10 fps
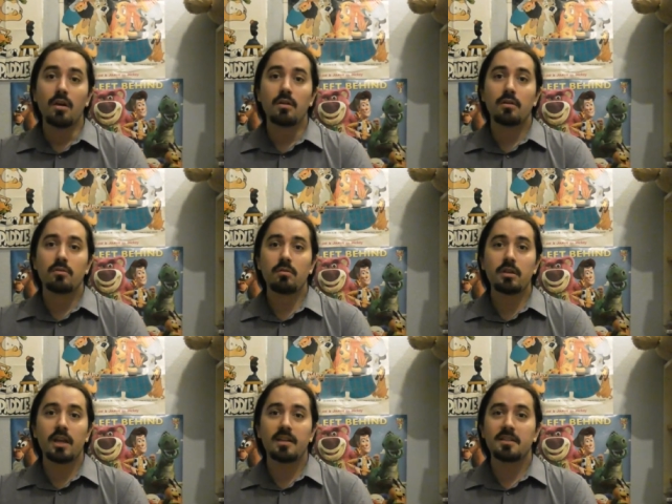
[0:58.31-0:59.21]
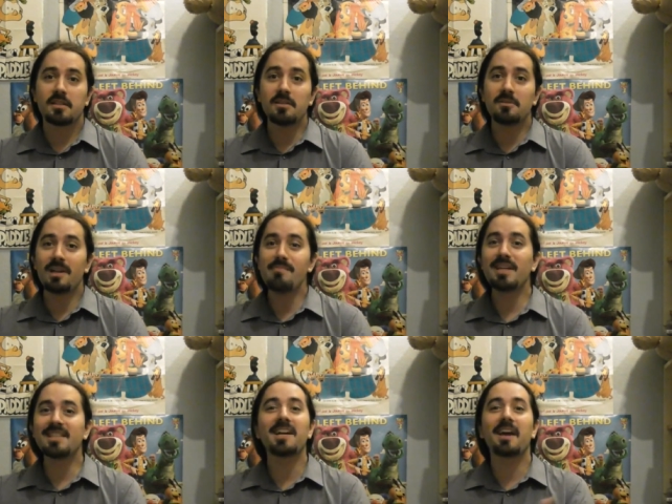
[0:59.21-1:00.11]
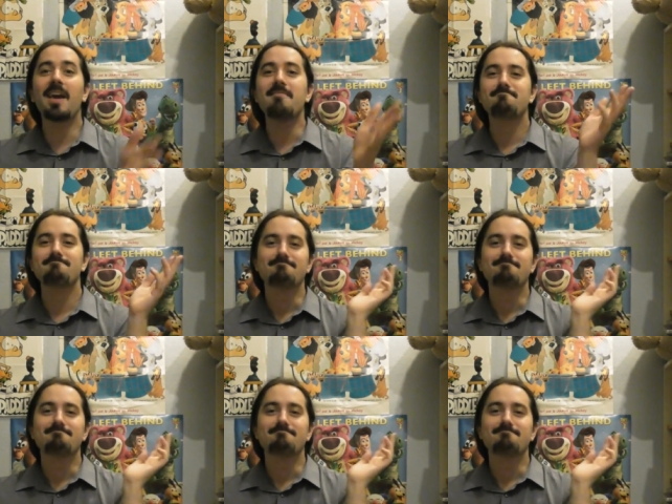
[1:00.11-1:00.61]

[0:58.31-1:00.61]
donc elle décide de les massacrer